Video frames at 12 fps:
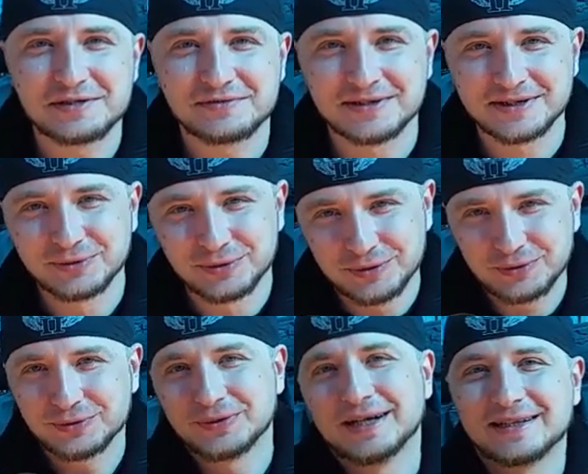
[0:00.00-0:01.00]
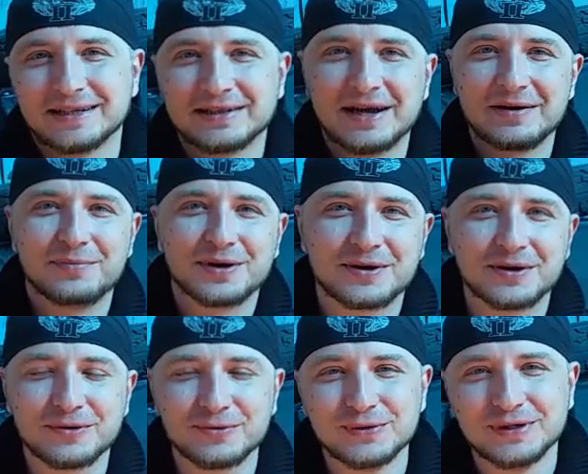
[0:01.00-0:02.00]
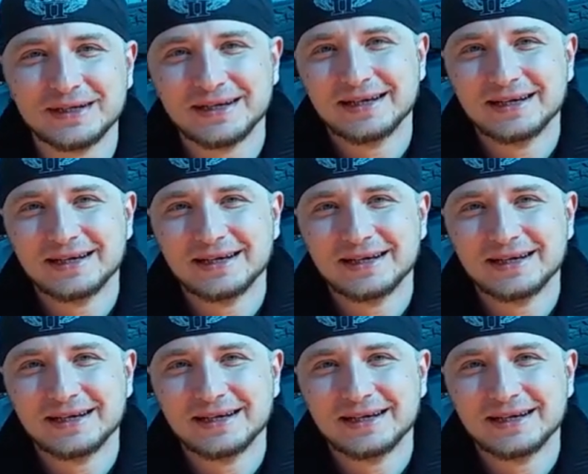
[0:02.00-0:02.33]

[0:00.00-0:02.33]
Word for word: свернул куда-то на бок руль,